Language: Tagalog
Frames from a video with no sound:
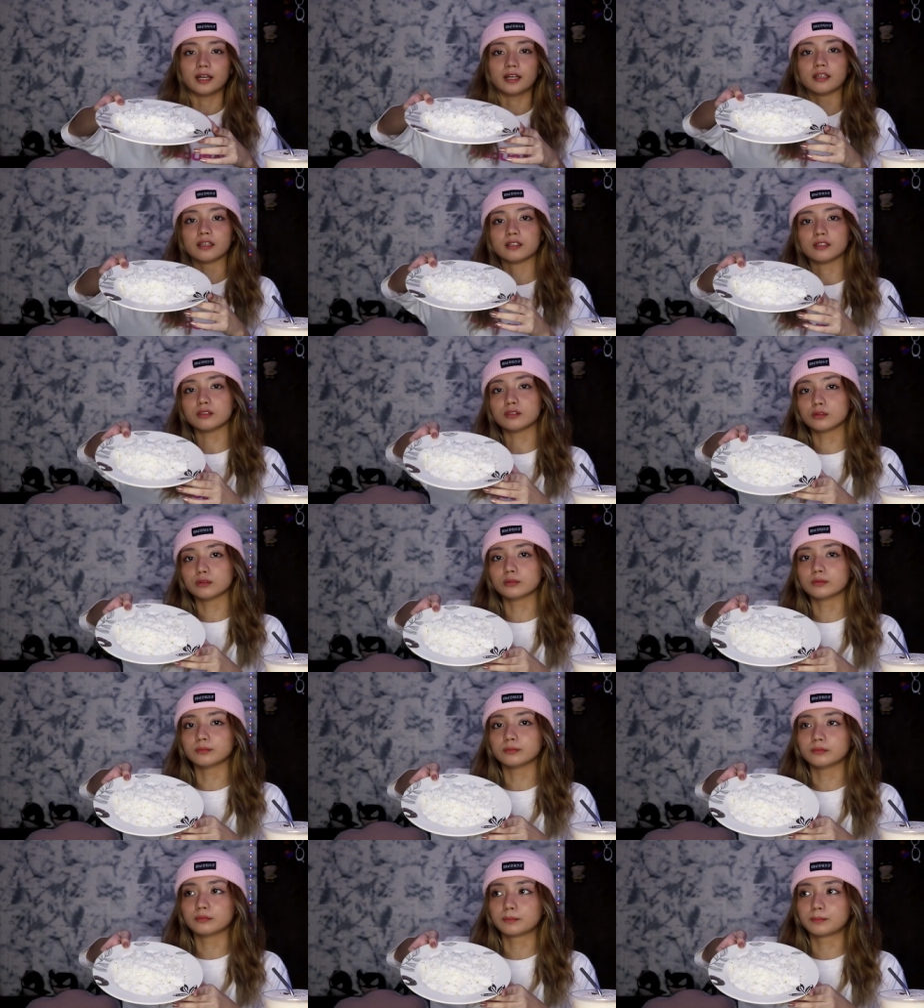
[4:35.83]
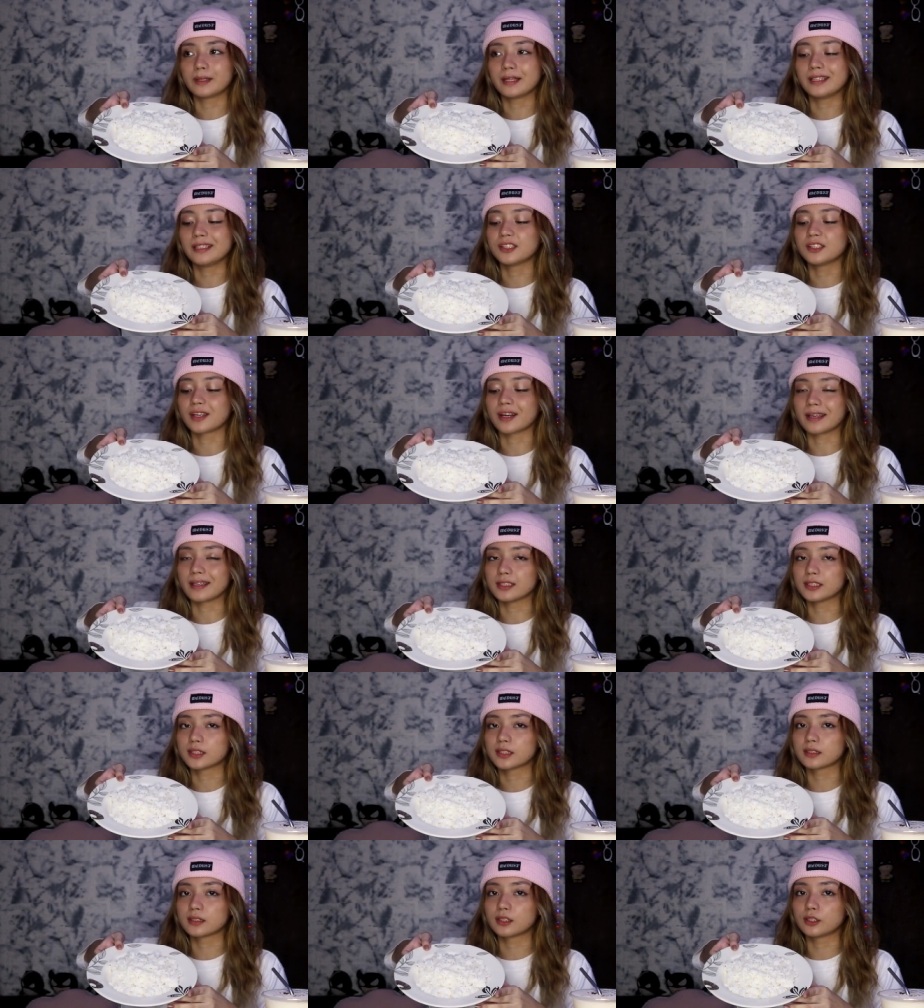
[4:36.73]
Ayan, yung plain
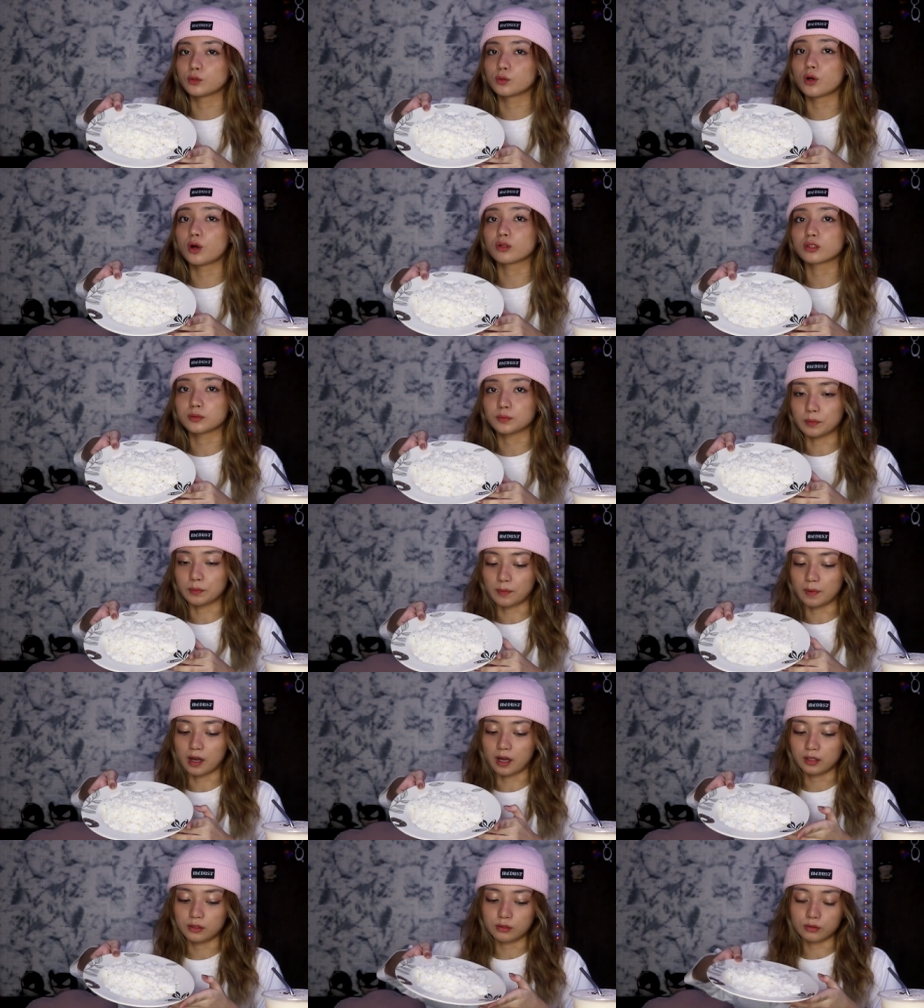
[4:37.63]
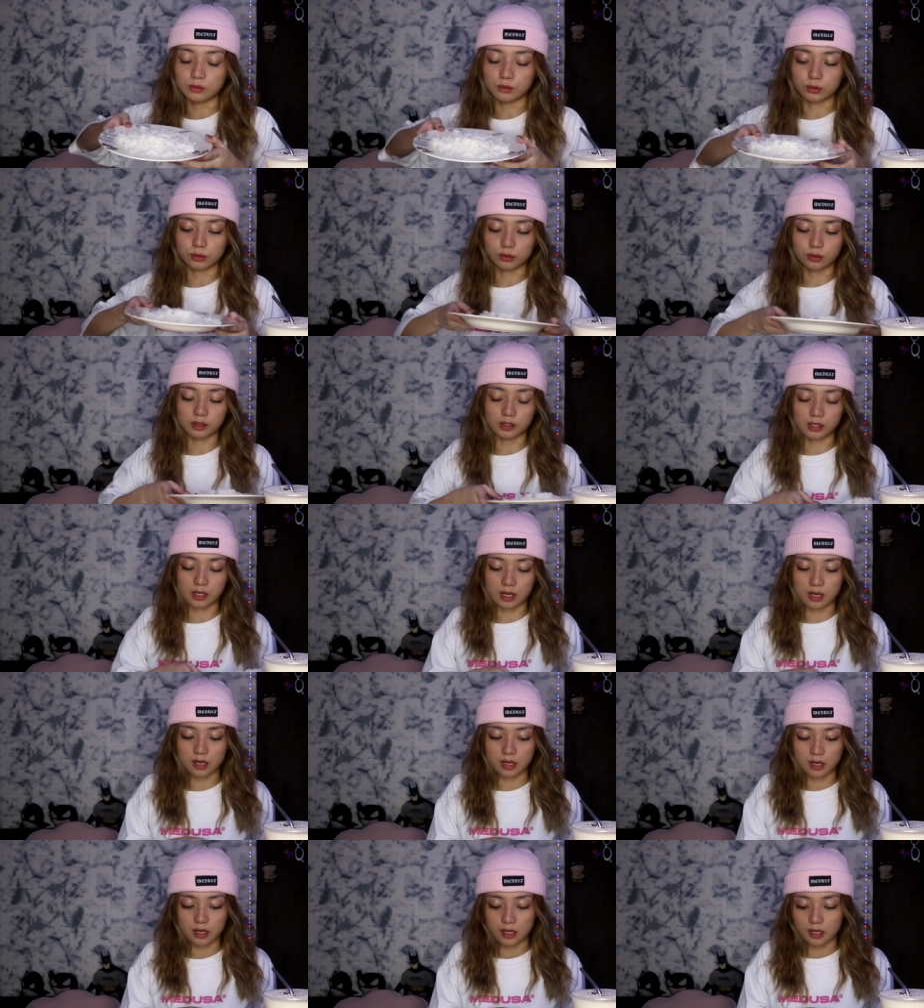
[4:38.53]
rice. Kinuha ko sa baba, yung luto
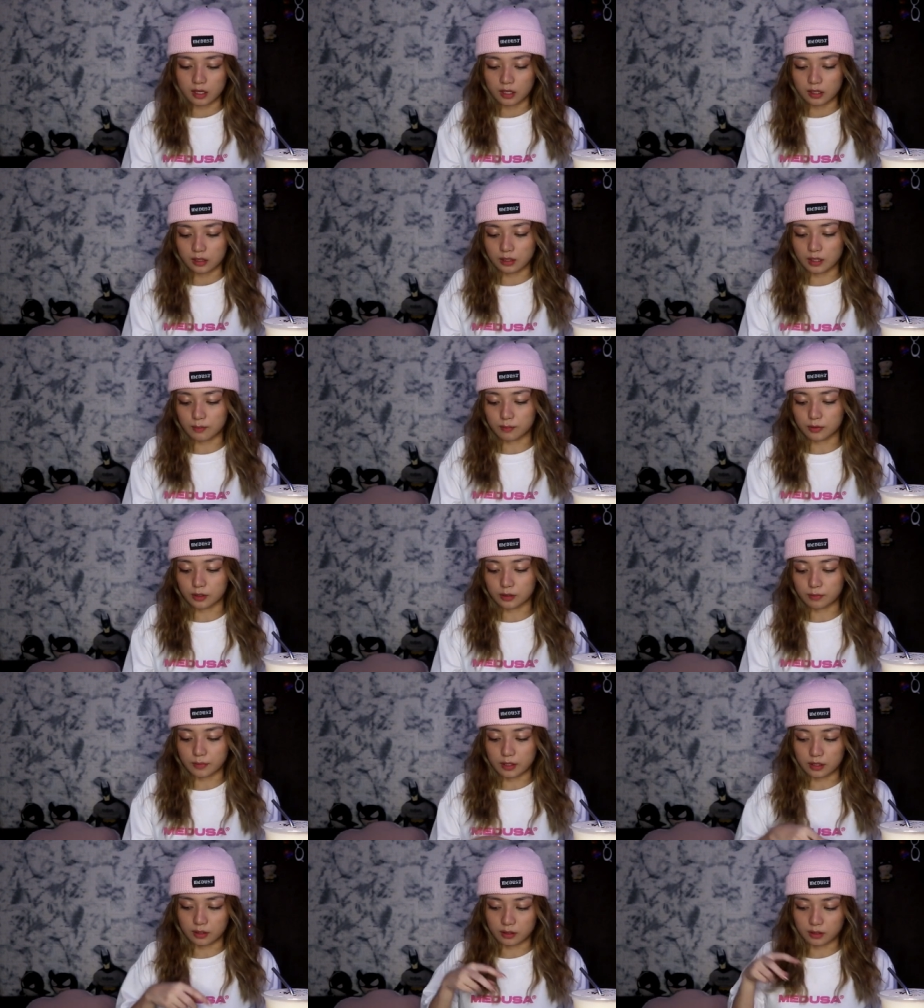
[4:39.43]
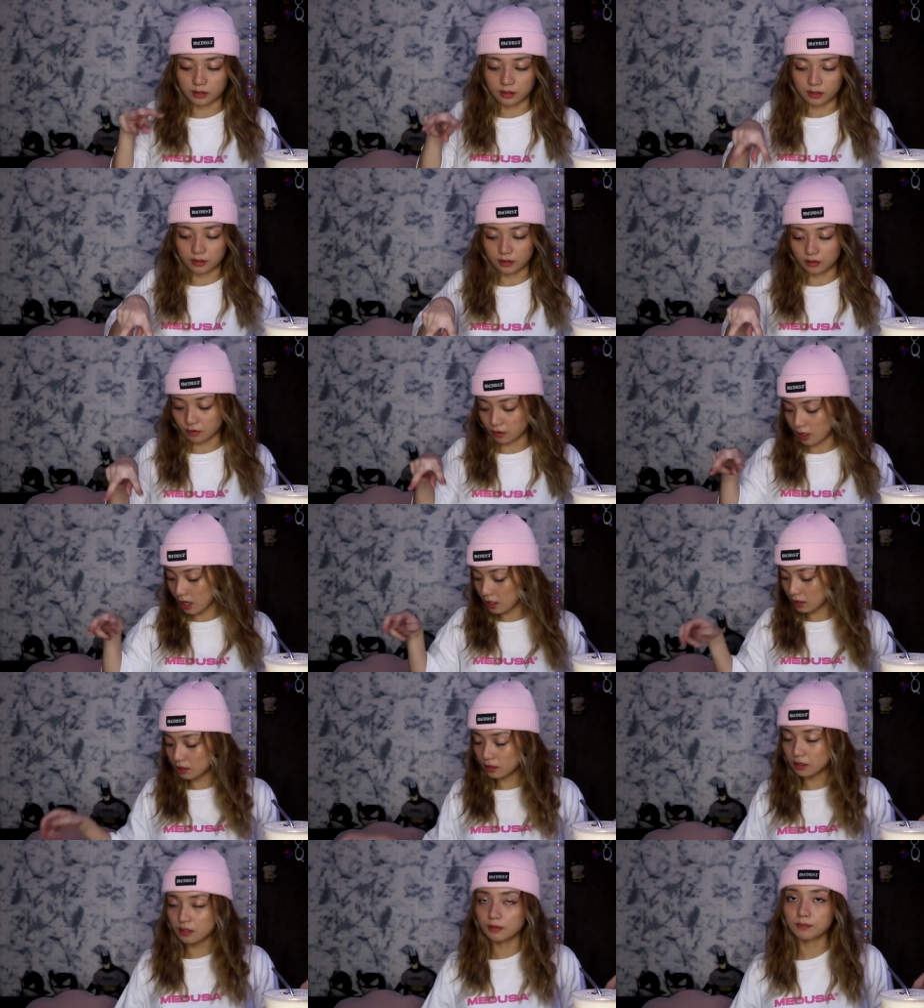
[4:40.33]
nila. Tapos, meron din ditong
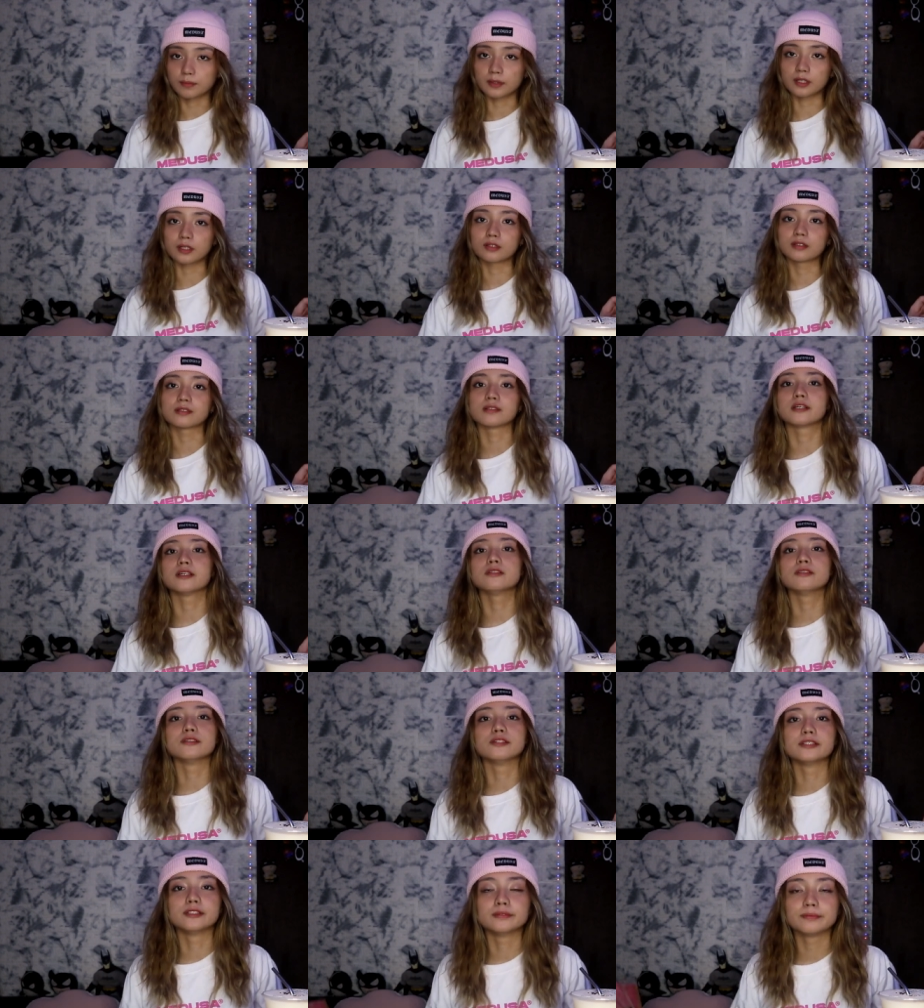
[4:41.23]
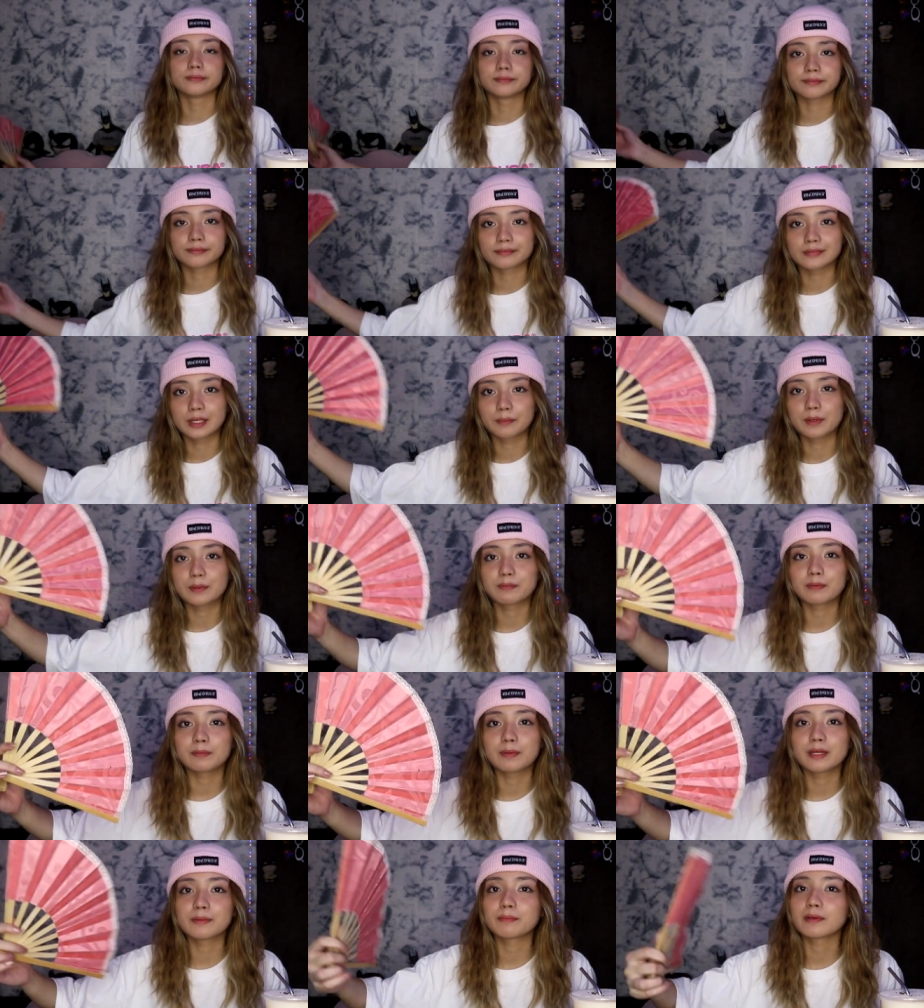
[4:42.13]
kanin. Pero, ayun, may
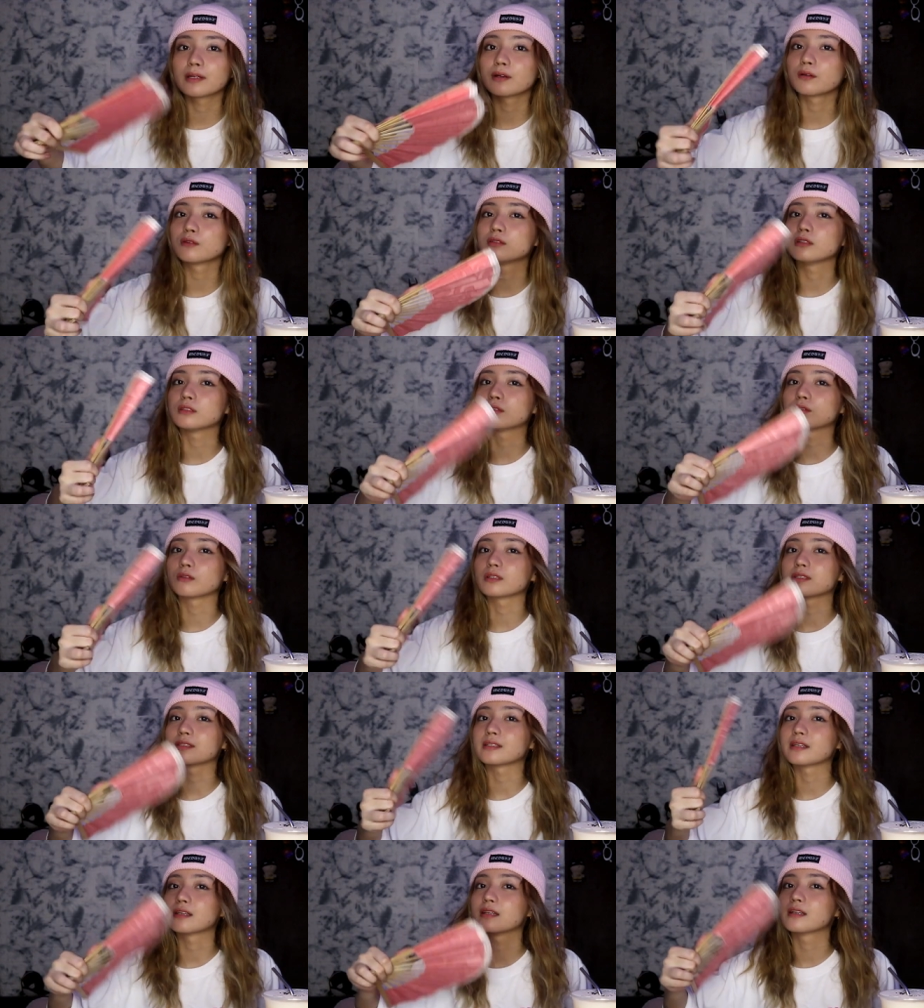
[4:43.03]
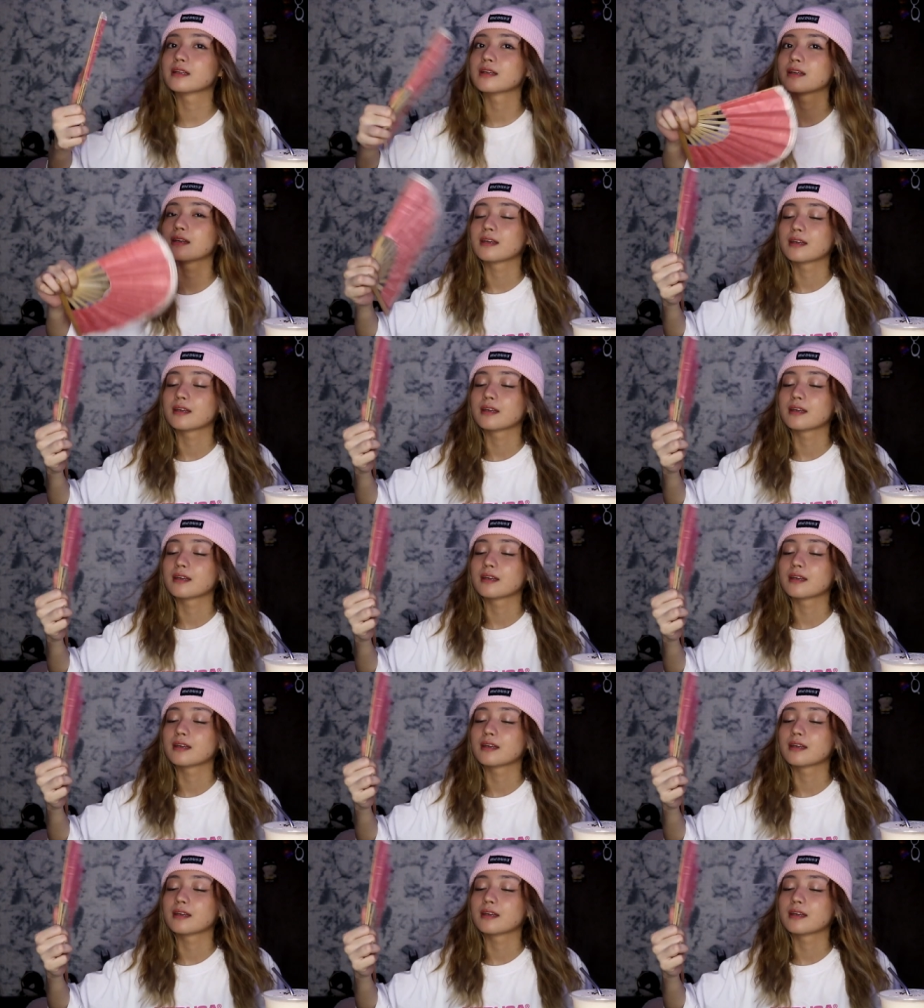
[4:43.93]
pumaypay ako dito kasi